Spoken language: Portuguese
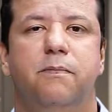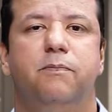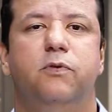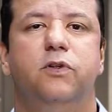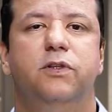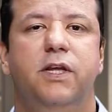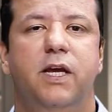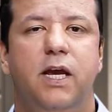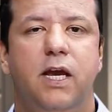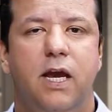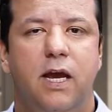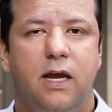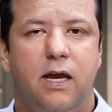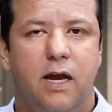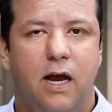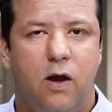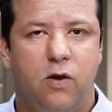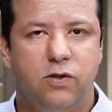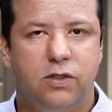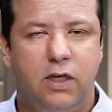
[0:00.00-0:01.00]
poder
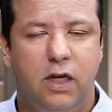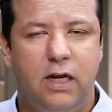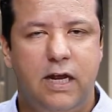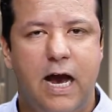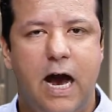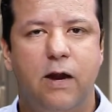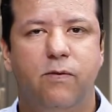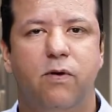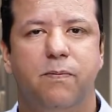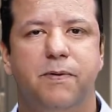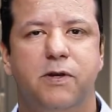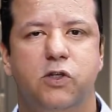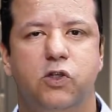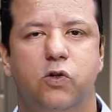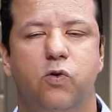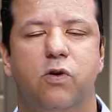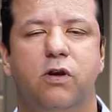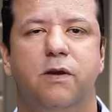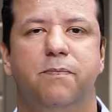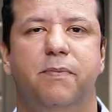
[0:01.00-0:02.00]
auxiliar uma
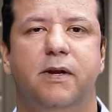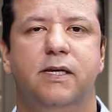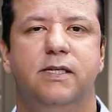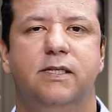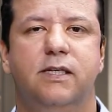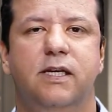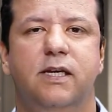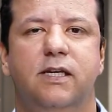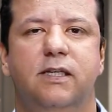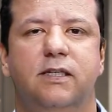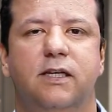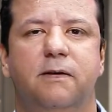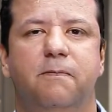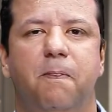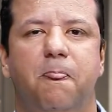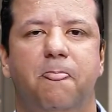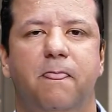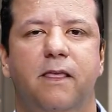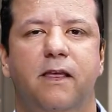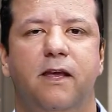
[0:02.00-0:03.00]
pessoa que precisa,
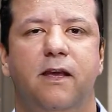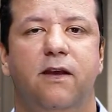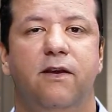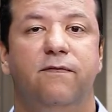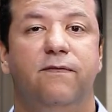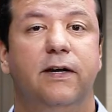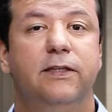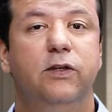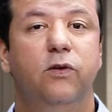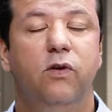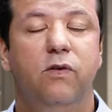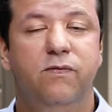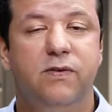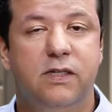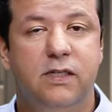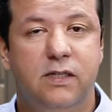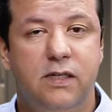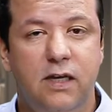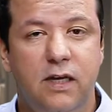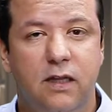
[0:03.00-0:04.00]
fazer uma
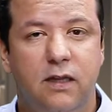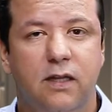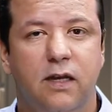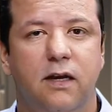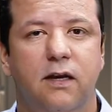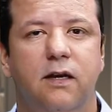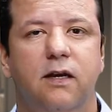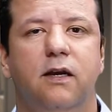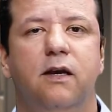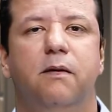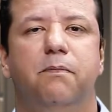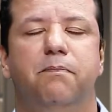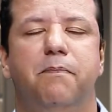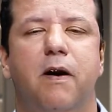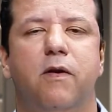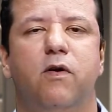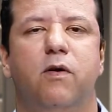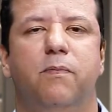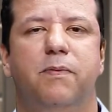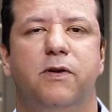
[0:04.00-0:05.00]
visita
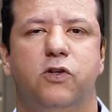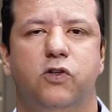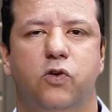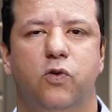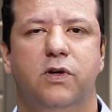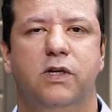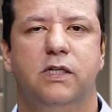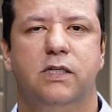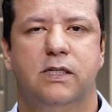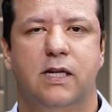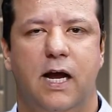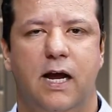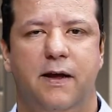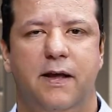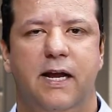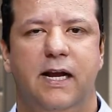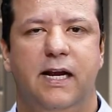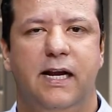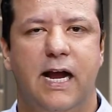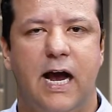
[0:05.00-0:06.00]
para uma pessoa que
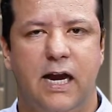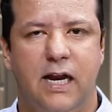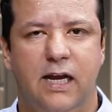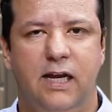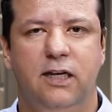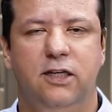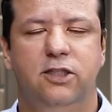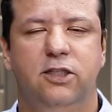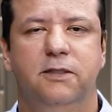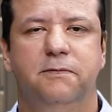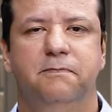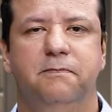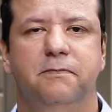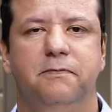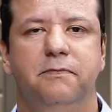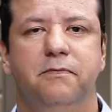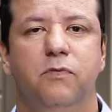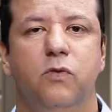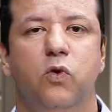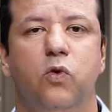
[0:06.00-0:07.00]
está carente.
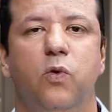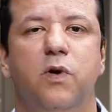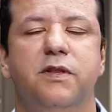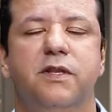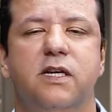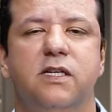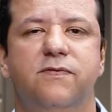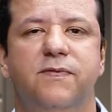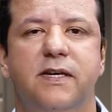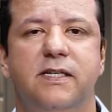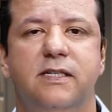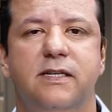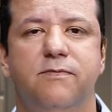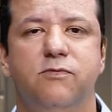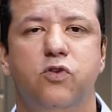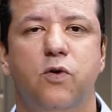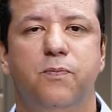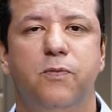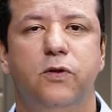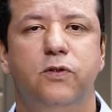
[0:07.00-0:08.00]
Quantas vezes
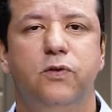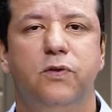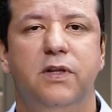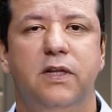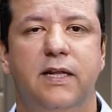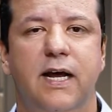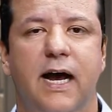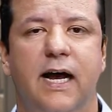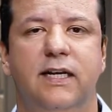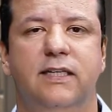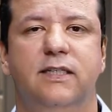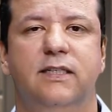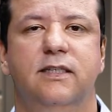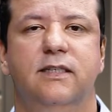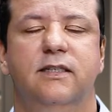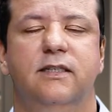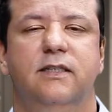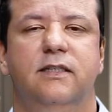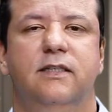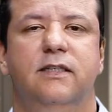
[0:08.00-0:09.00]
temos oportunidade
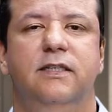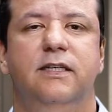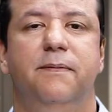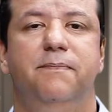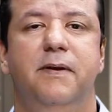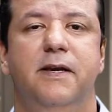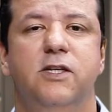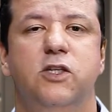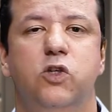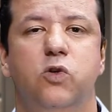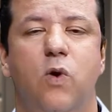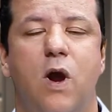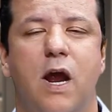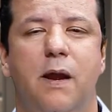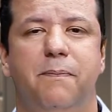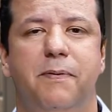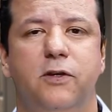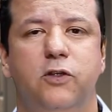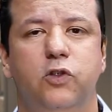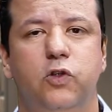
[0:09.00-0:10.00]
de
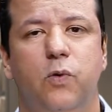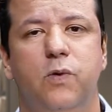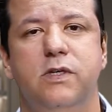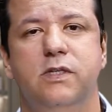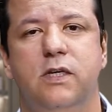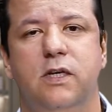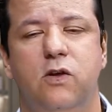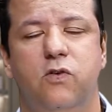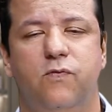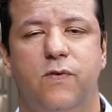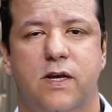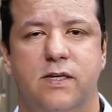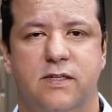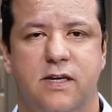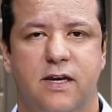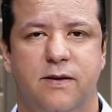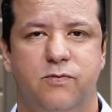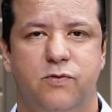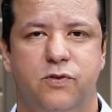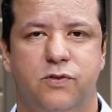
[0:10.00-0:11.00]
abençoar pessoas e não
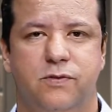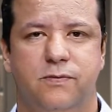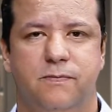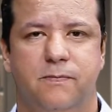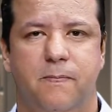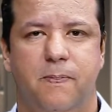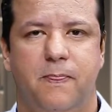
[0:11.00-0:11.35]
fazemos?